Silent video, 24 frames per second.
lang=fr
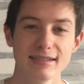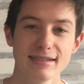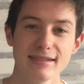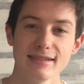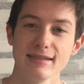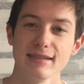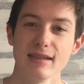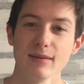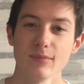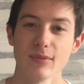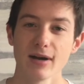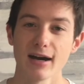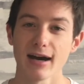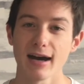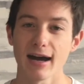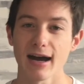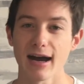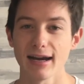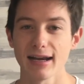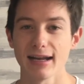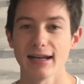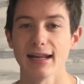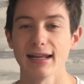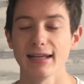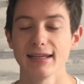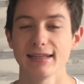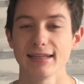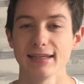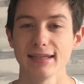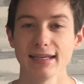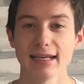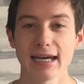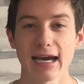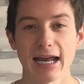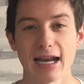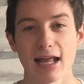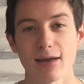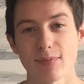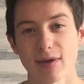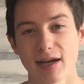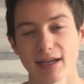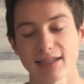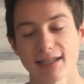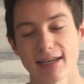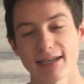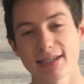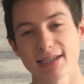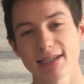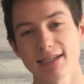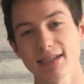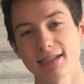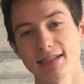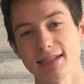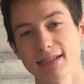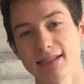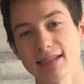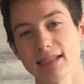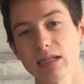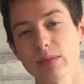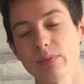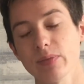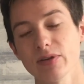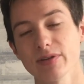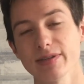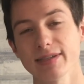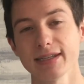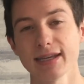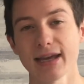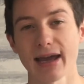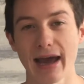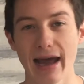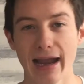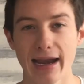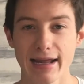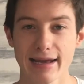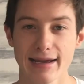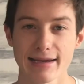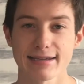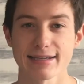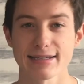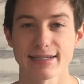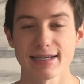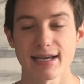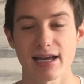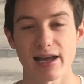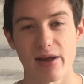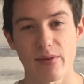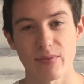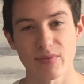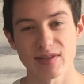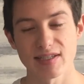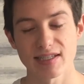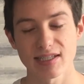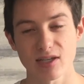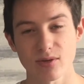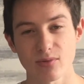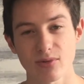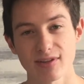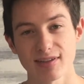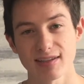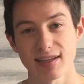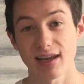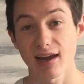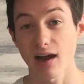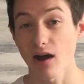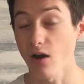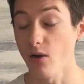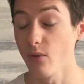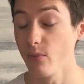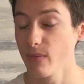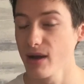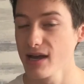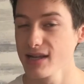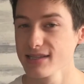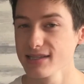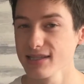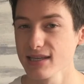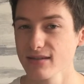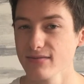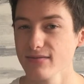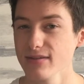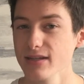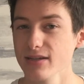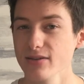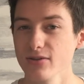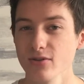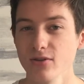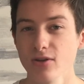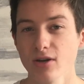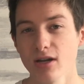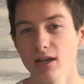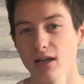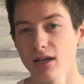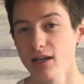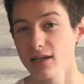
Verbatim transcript: N'hésitez pas à la liker, à la partager. N'hésitez pas aussi à lâcher un petit commentaire en bas de cette vidéo.